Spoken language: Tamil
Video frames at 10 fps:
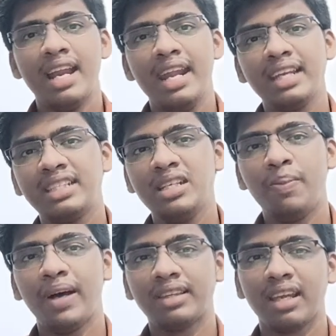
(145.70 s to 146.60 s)
நெக்ஸ்ட்
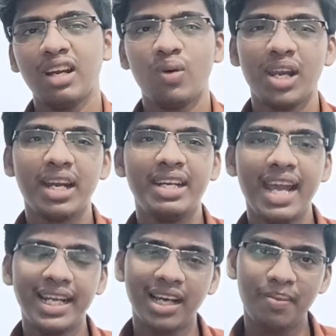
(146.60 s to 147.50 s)
பார்த்தீங்கன்னா உங்களுக்கு
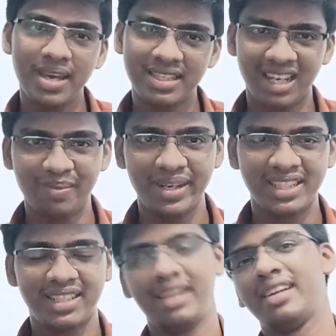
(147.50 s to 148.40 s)
டேட்டா பேஸ்
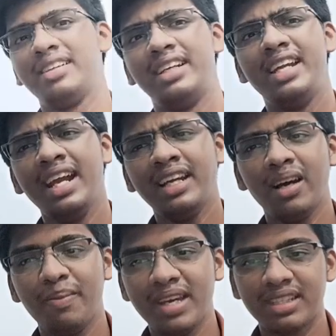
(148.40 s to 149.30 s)
அட்மினிஸ்ட்ரேட்டர் அந்த டேட்டா
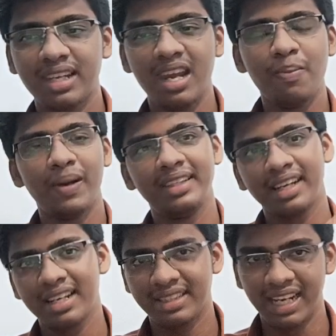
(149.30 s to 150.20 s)
பேஸ்க்குனே
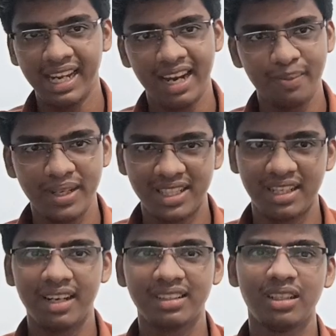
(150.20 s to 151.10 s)
பார்த்தீங்கன்னா தனியாக
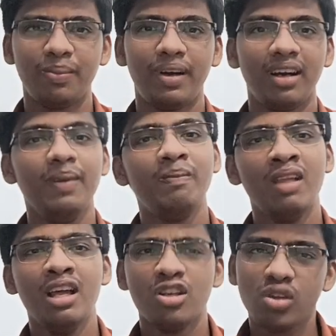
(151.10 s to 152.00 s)
அட்மினிஸ்ட்ரேட்டர்ஸ் இருப்பாங்க
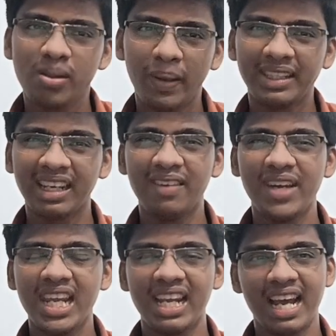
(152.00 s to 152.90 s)
ஸோ இது பார்த்தீங்கன்னா
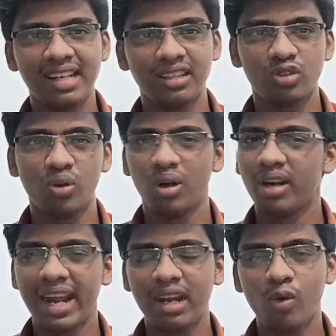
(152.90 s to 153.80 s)
வெரி ரேர் தான் ஸோ
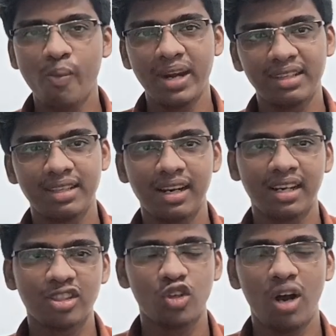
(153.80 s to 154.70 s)
நிறைய ஓப்பனிங்ஸ் இருக்குது
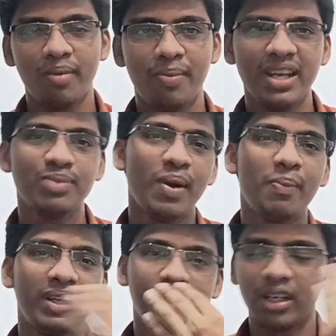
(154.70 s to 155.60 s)
அது ஜாப் ஓப்பனிங்ஸ் பட்
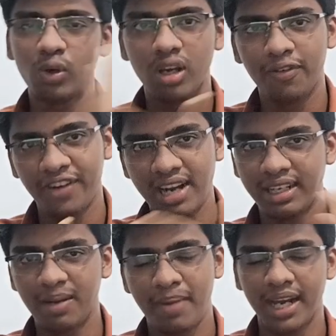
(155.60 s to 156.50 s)
பார்த்தீங்கன்னா உங்களுக்கு
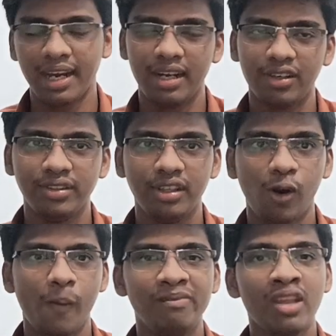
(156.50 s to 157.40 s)
ஃப்ரண்ட் அண்ட் பேக் எண்டுக்கு வந்து இருக்கும்